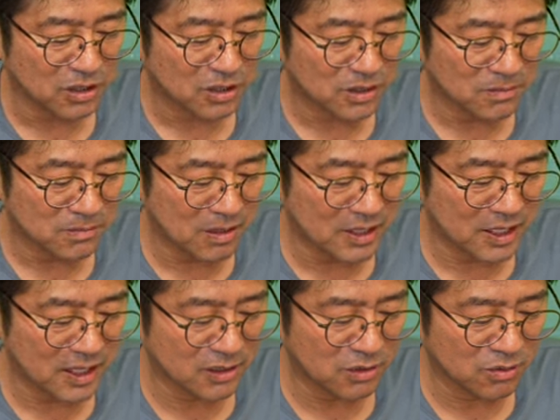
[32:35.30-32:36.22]
真ん
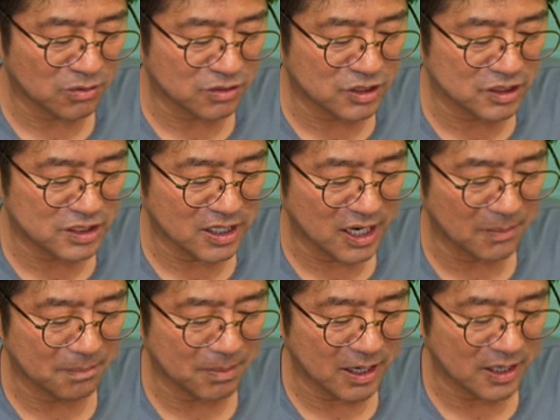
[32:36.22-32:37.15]
中のこのちっちゃい葉っ
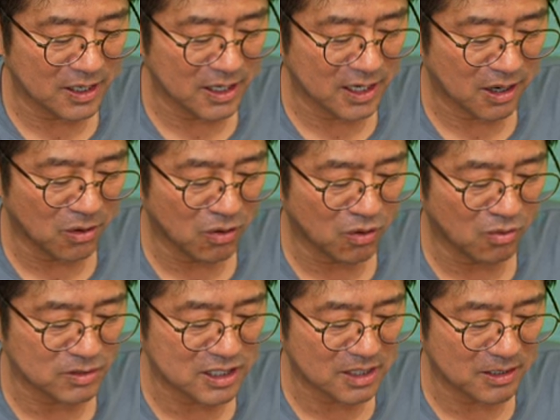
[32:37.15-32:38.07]
ぱかなんかを見
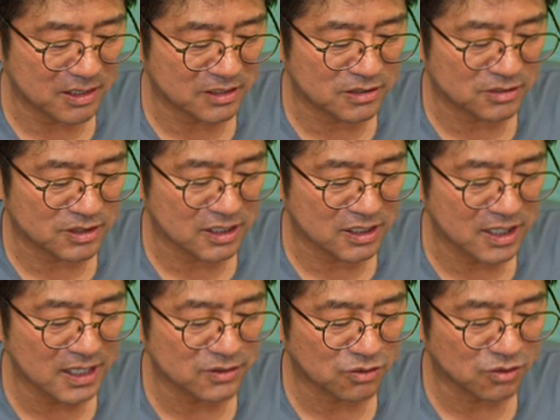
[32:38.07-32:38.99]
せ場にするんやった
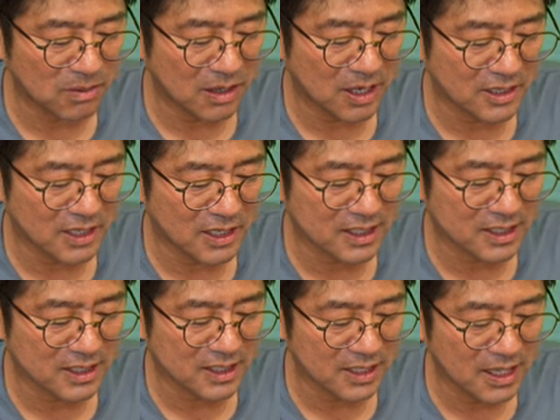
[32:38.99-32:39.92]
らその周りあたり
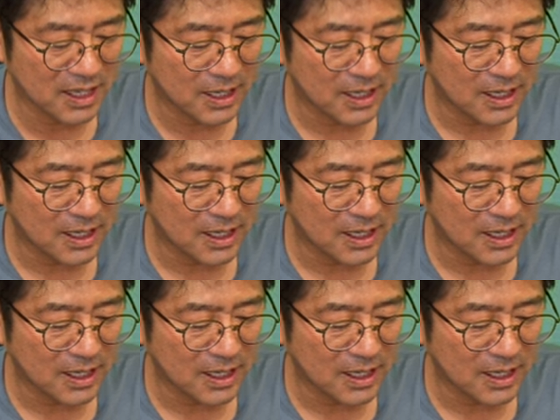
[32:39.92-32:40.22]
から、